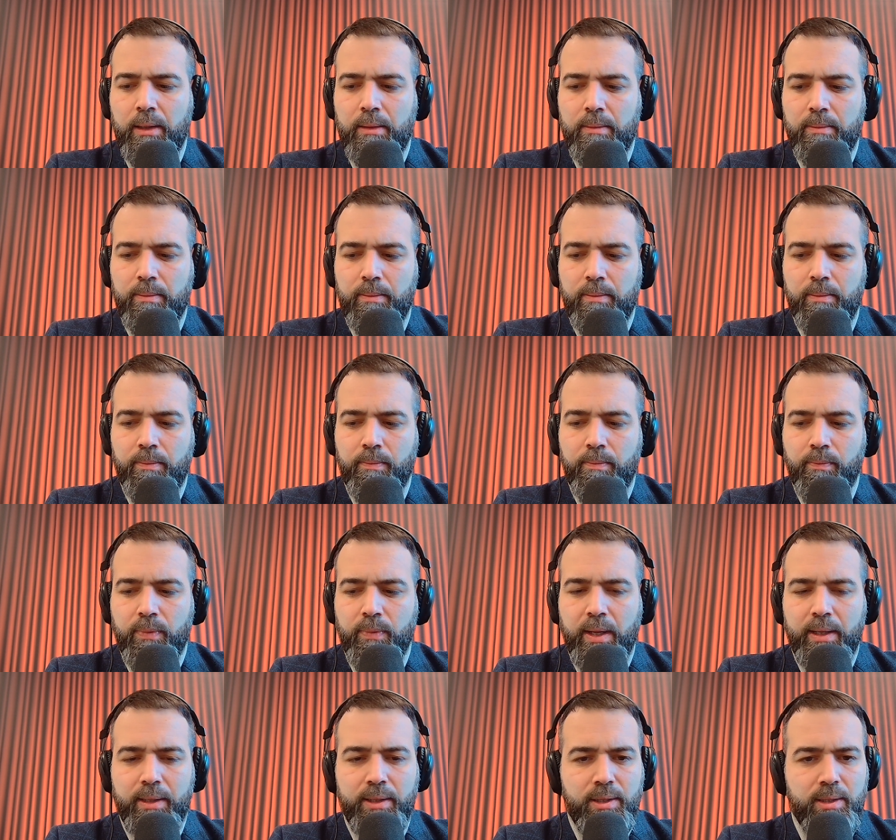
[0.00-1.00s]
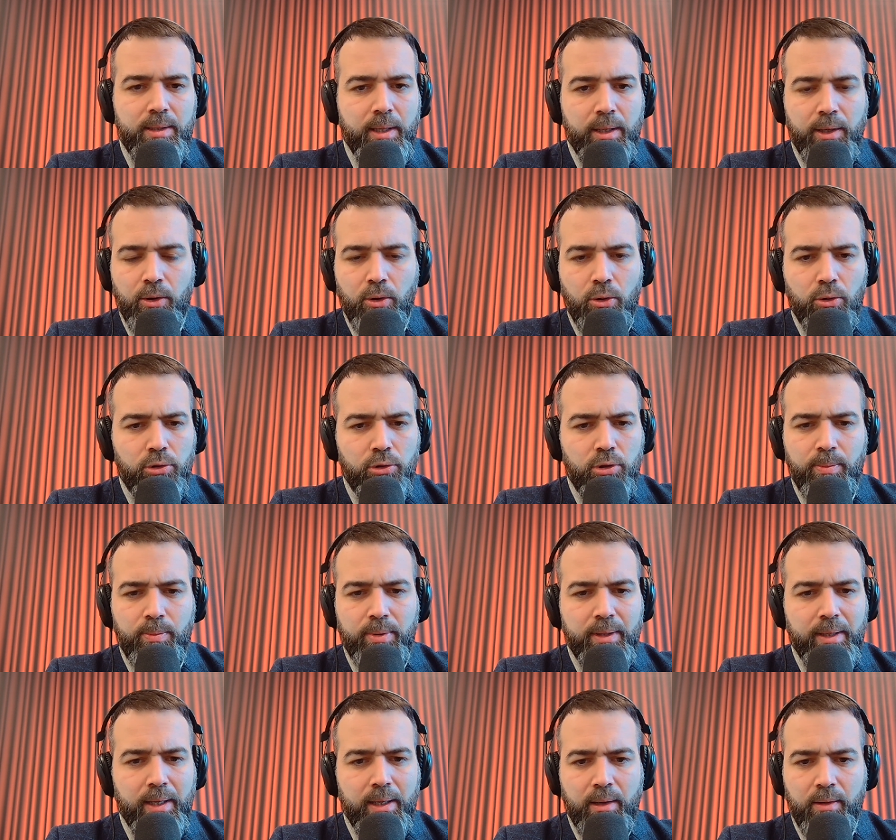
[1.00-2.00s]
dagli
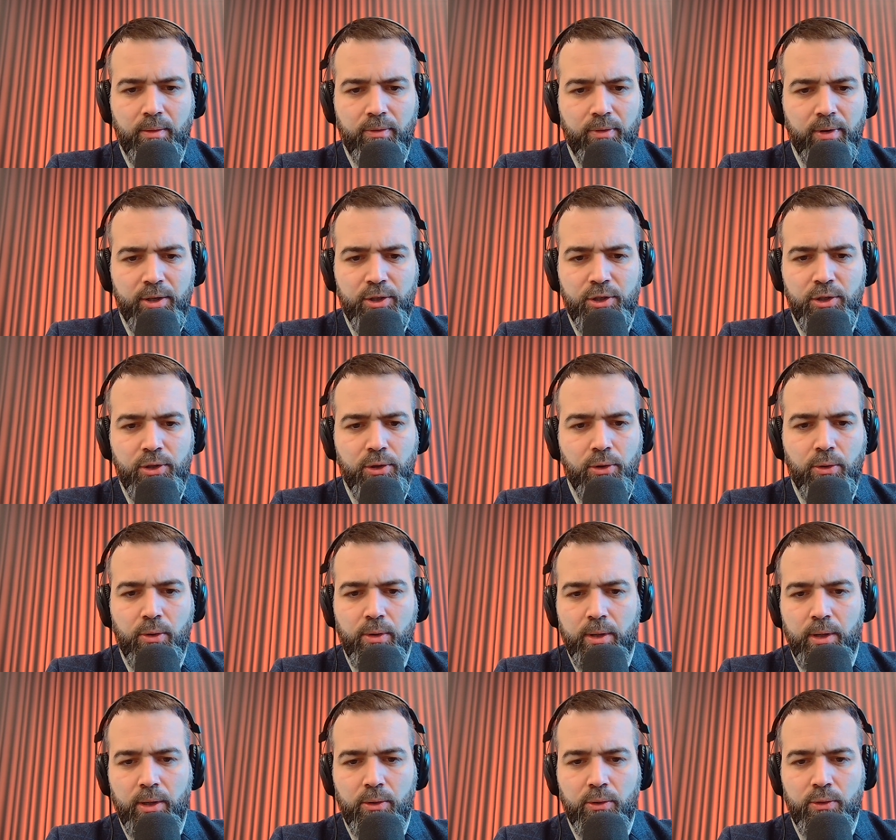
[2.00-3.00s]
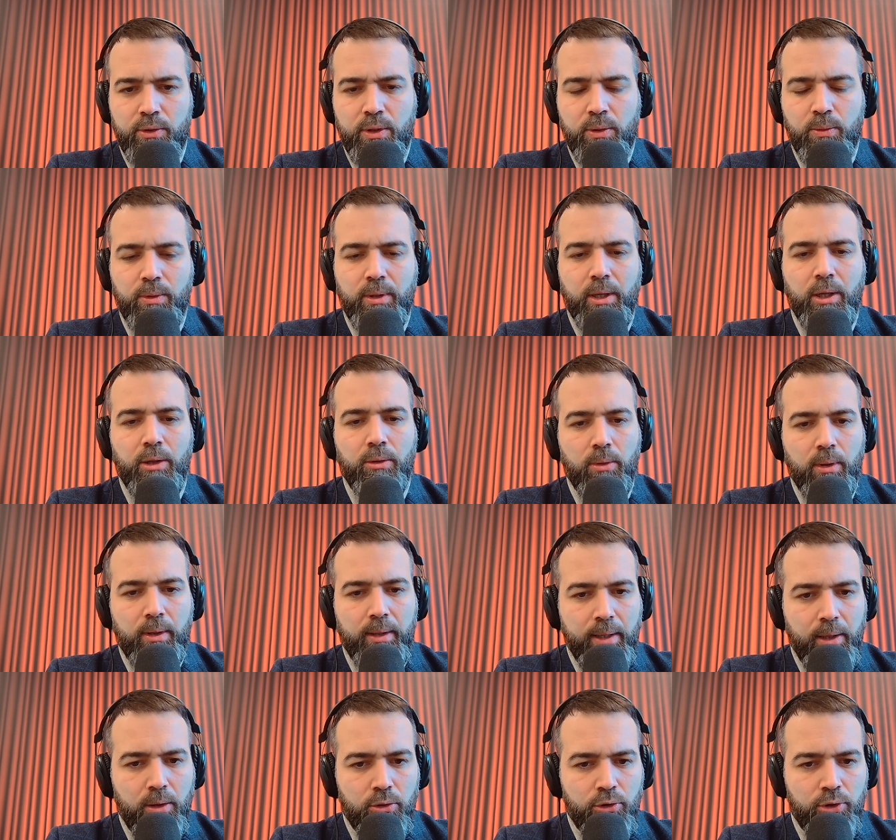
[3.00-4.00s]
stereotipi, dalle riflessioni così un tanto al
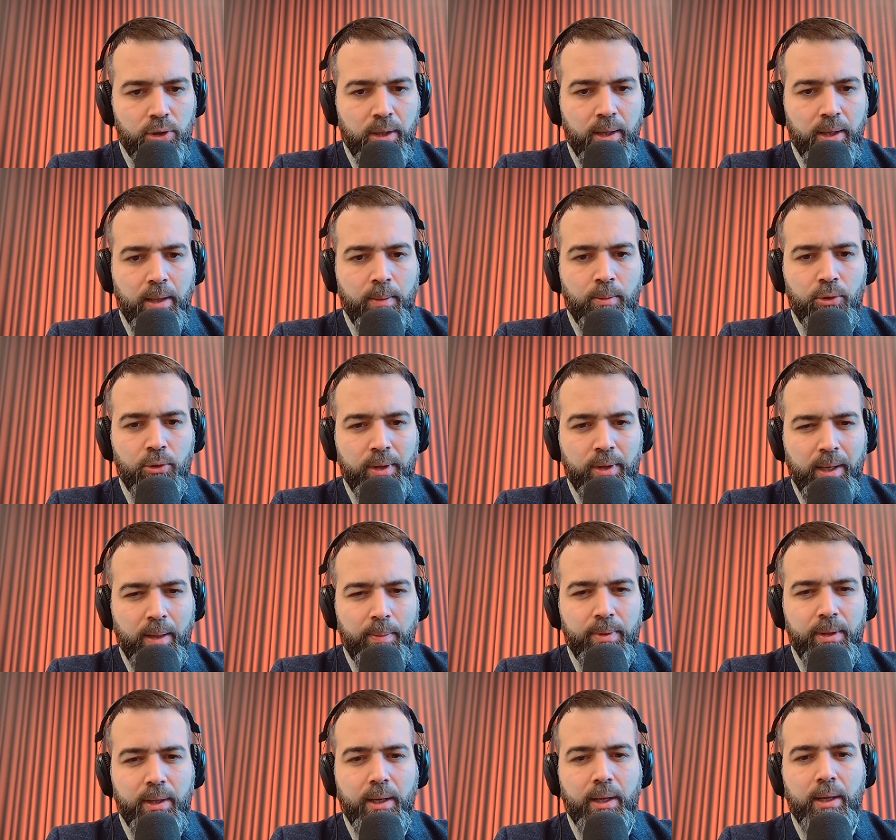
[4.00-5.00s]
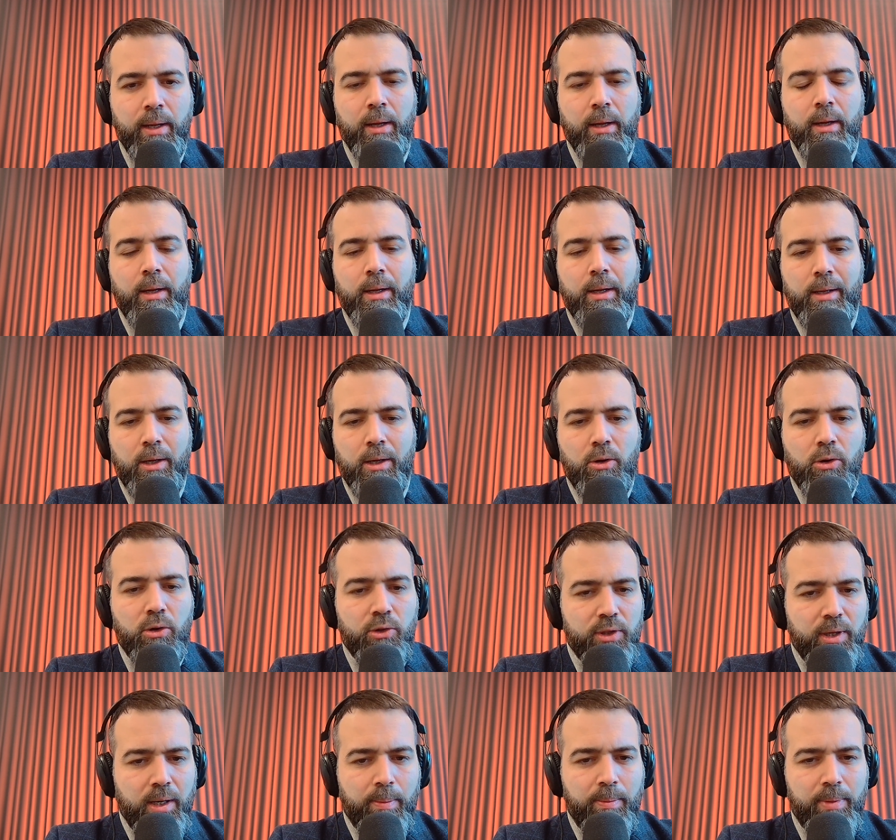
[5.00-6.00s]
chilo, cercheremo di capire che
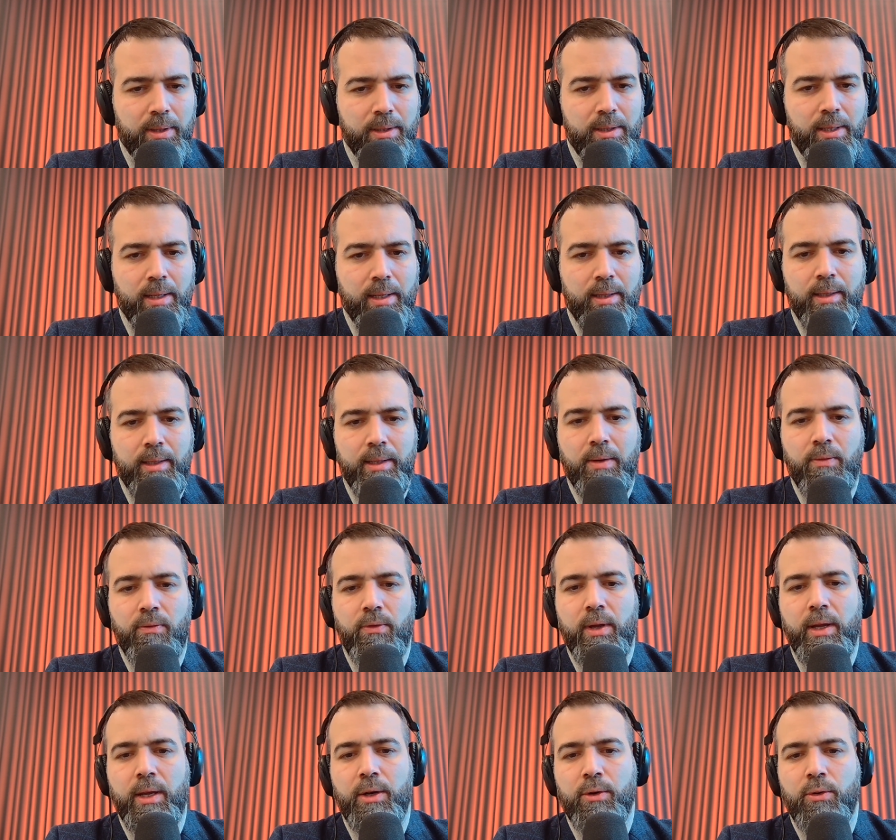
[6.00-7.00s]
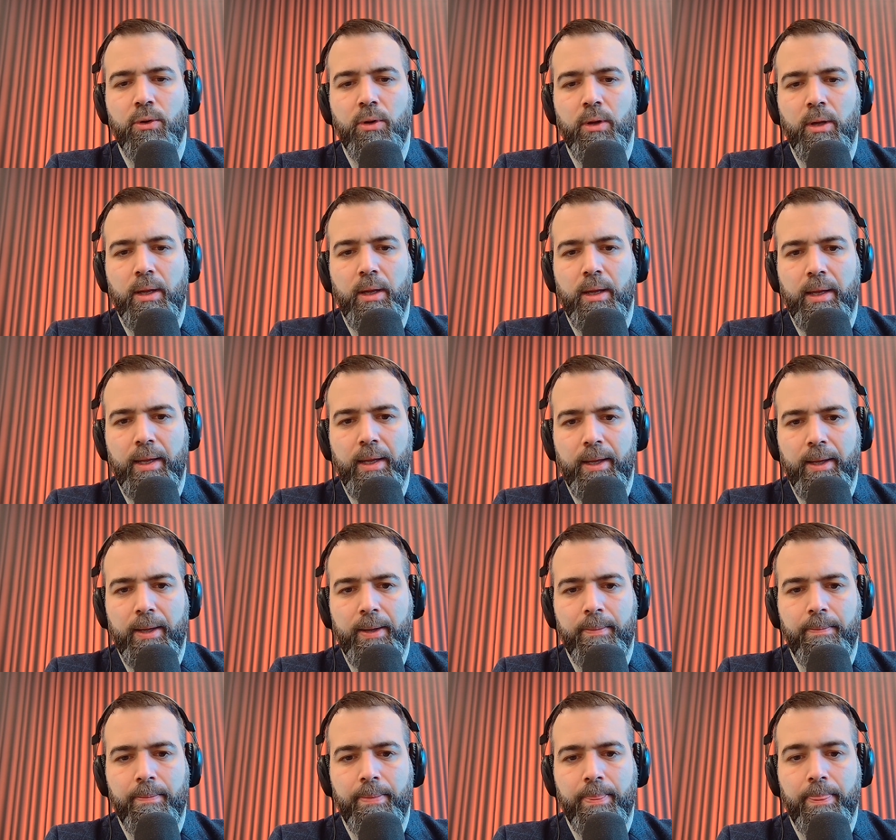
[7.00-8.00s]
cosa rappresenti davvero
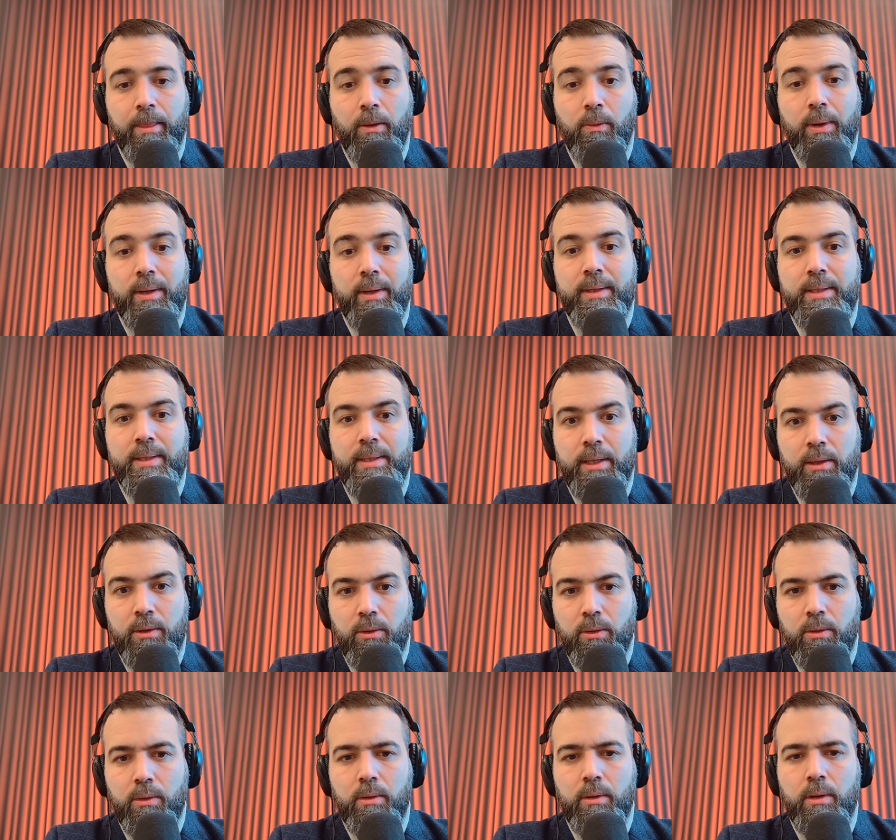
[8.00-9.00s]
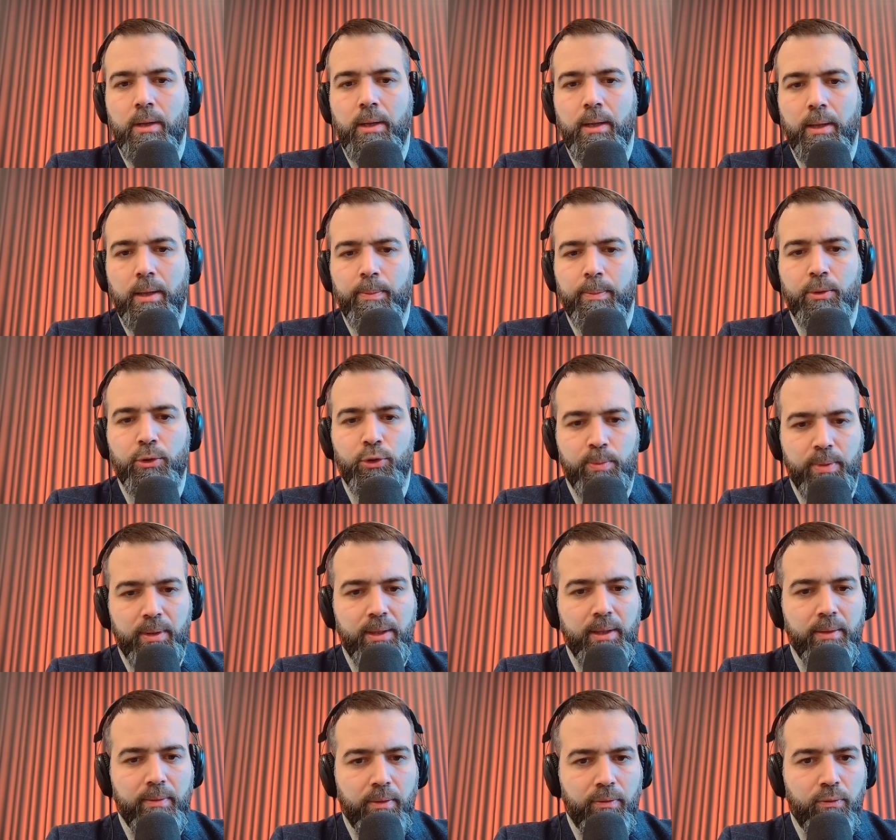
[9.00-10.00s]
e quali siano le
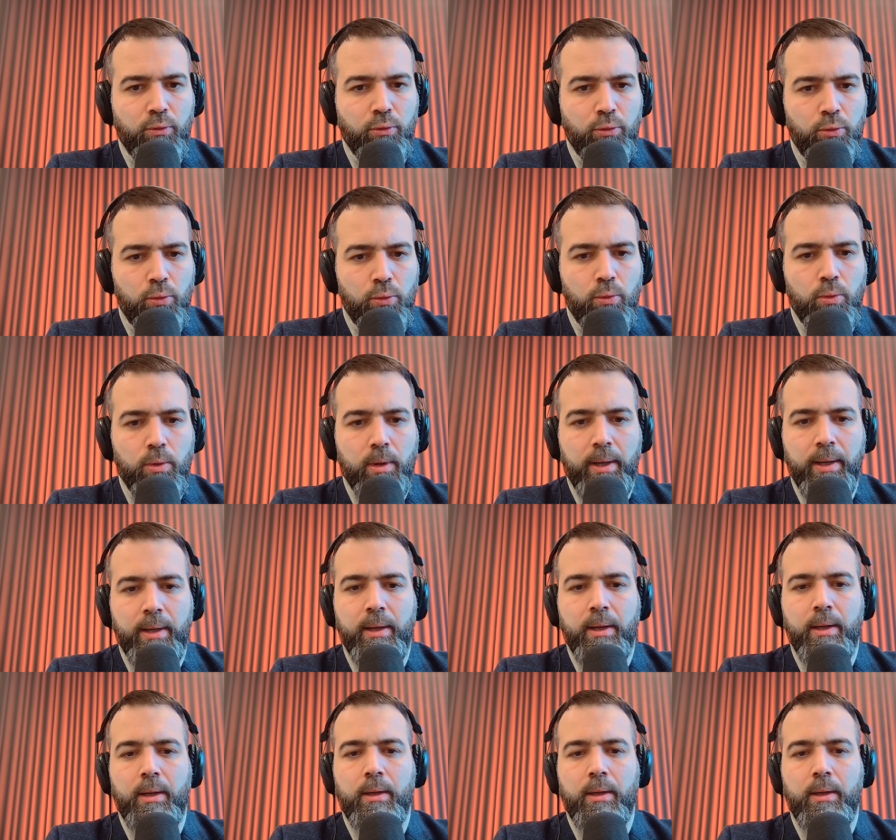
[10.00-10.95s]
prospettive future